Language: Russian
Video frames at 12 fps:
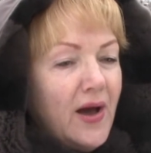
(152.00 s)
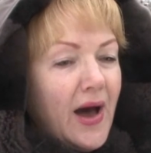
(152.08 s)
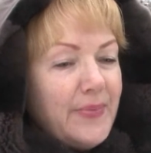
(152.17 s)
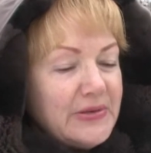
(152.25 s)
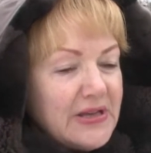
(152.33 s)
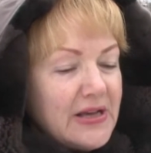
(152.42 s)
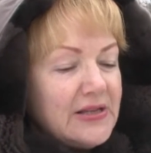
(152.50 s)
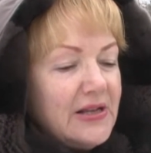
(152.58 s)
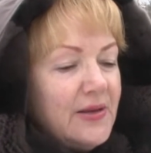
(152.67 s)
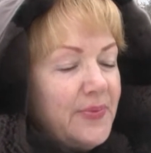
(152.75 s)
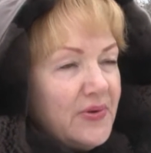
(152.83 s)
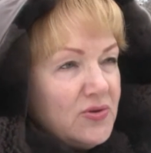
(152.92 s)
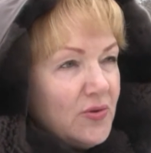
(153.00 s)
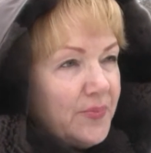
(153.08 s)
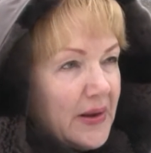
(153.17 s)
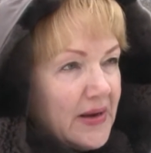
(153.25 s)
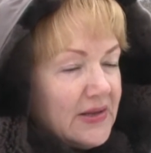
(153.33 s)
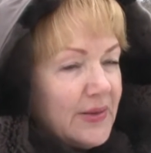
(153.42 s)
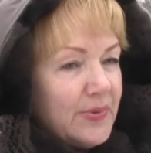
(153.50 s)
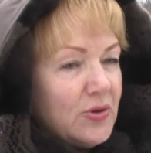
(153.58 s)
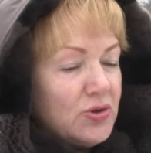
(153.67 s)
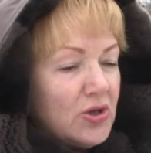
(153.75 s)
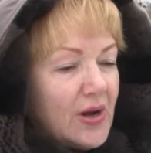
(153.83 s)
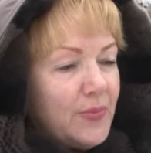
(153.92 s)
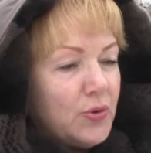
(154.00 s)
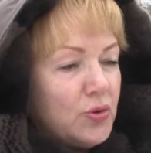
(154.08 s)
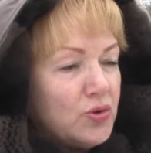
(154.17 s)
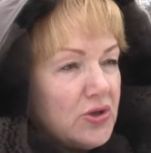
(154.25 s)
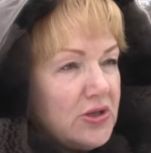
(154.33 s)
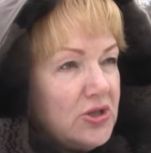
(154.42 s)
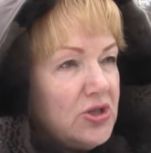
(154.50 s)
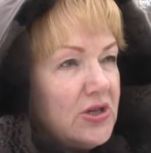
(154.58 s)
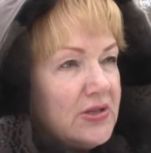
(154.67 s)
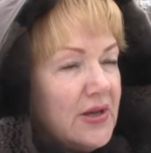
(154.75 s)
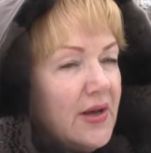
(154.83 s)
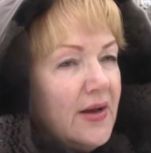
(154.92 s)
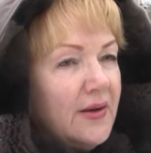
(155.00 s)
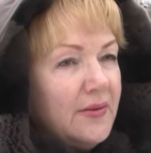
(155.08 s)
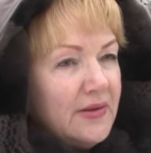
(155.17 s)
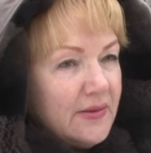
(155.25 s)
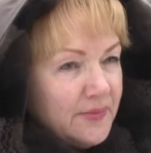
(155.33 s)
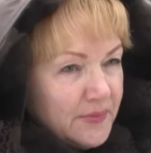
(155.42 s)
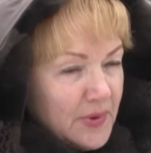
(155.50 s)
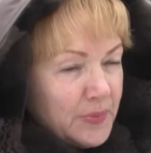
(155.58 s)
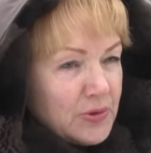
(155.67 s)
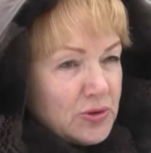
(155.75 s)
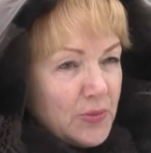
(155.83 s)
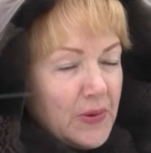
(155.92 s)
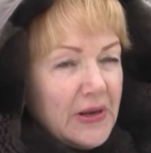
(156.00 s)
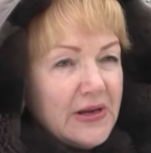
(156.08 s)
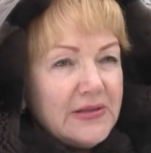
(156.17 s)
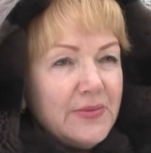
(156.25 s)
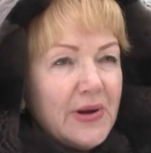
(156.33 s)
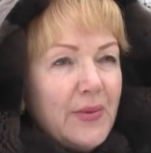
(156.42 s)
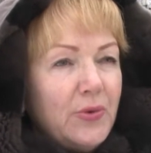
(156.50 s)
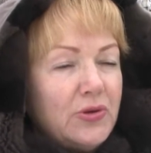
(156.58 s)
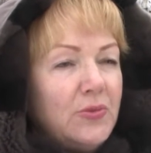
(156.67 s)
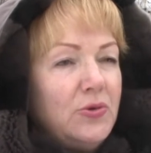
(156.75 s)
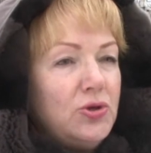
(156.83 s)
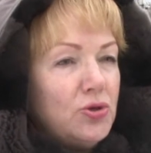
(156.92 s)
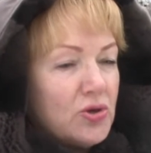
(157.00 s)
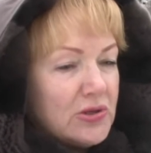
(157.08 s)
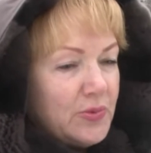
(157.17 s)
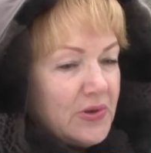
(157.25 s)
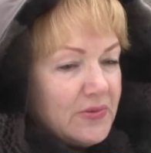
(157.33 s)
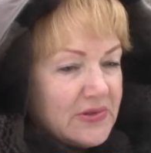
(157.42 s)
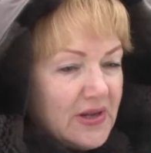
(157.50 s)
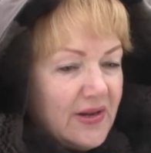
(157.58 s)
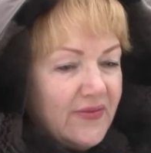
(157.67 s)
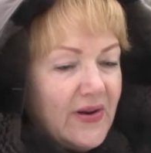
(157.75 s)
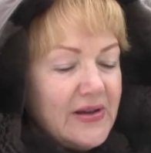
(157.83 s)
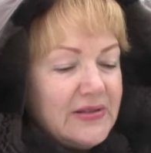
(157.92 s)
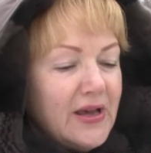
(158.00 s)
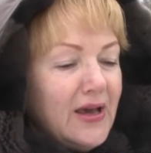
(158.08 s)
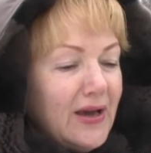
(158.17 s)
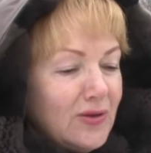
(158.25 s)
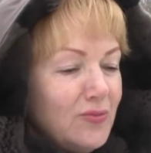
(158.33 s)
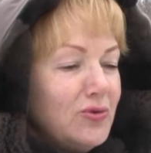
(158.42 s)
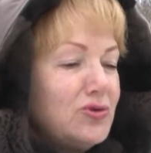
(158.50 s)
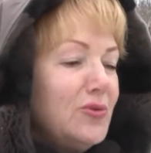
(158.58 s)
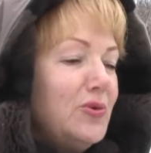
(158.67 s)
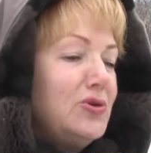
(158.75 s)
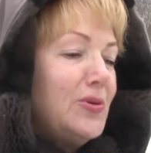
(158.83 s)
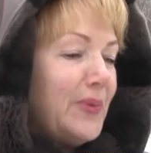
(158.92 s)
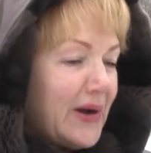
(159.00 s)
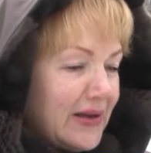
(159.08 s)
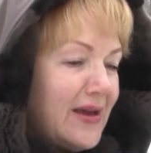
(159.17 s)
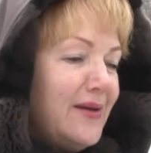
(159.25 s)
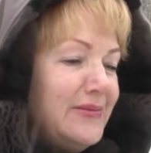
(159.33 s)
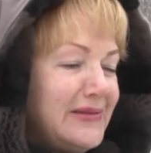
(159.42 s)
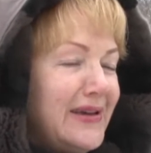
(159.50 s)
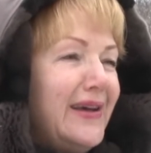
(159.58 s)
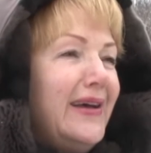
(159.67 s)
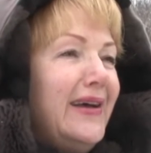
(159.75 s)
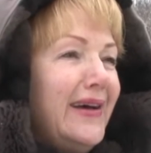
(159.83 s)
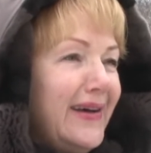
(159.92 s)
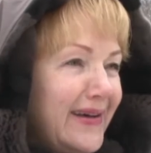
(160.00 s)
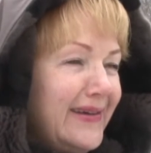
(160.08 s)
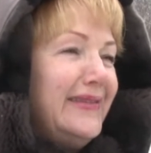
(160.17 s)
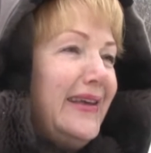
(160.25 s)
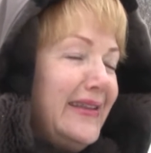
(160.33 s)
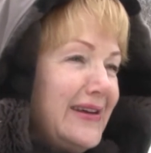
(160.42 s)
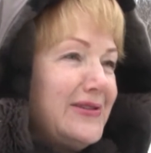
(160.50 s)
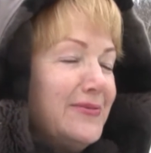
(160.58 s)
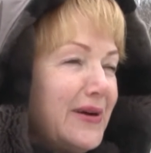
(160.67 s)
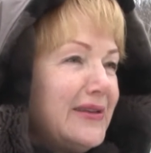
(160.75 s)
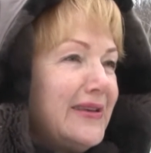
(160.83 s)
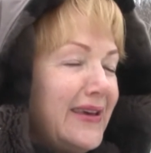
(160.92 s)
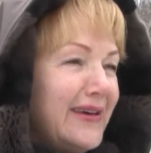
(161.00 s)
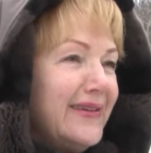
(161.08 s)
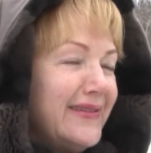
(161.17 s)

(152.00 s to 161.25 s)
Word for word: обязательно приведем в порядок, потому что работы уже сейчас, э, мы приступили к этим работам, еще раз будем заливать. Я думаю, что мы еще покатаемся э, на нашем катке.